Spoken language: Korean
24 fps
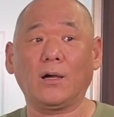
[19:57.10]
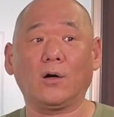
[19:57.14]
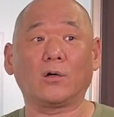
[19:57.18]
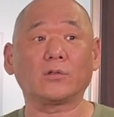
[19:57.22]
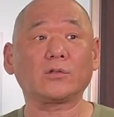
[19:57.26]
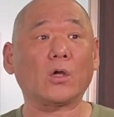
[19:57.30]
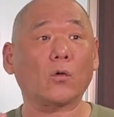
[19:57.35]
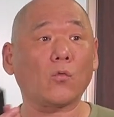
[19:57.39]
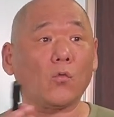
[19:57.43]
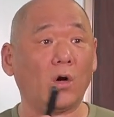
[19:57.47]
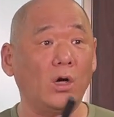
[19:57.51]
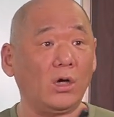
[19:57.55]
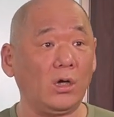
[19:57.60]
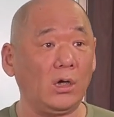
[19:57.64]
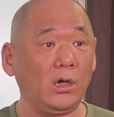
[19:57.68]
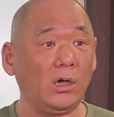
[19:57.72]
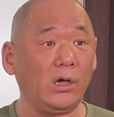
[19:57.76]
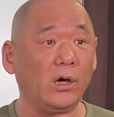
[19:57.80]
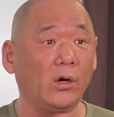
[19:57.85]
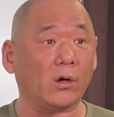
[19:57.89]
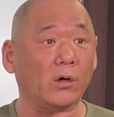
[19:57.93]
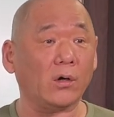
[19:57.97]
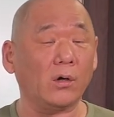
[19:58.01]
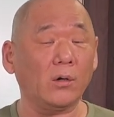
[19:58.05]
어떤
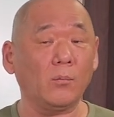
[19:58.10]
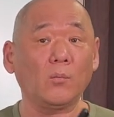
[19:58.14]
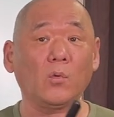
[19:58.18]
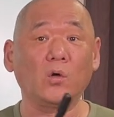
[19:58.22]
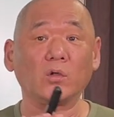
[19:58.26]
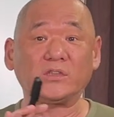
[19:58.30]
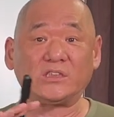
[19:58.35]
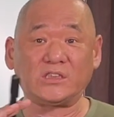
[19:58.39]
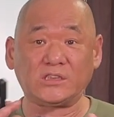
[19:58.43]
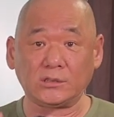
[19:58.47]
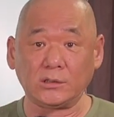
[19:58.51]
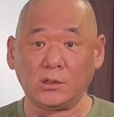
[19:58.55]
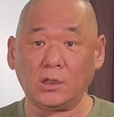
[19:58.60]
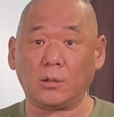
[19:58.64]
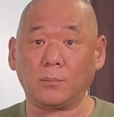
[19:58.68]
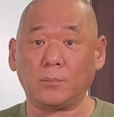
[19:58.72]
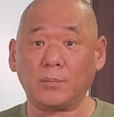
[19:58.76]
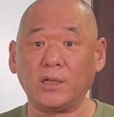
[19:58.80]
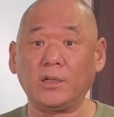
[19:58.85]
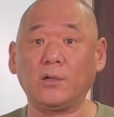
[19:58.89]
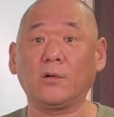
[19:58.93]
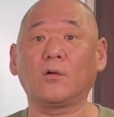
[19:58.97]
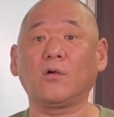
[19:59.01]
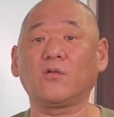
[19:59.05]
권력, 뭐
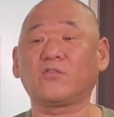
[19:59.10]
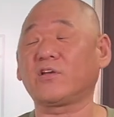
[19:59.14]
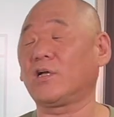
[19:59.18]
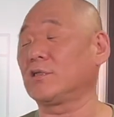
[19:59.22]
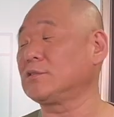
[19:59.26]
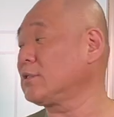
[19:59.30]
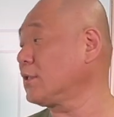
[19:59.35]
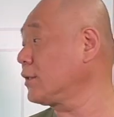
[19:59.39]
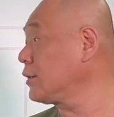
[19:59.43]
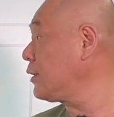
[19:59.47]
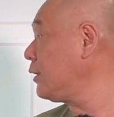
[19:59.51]
직업 이런 걸 상징하는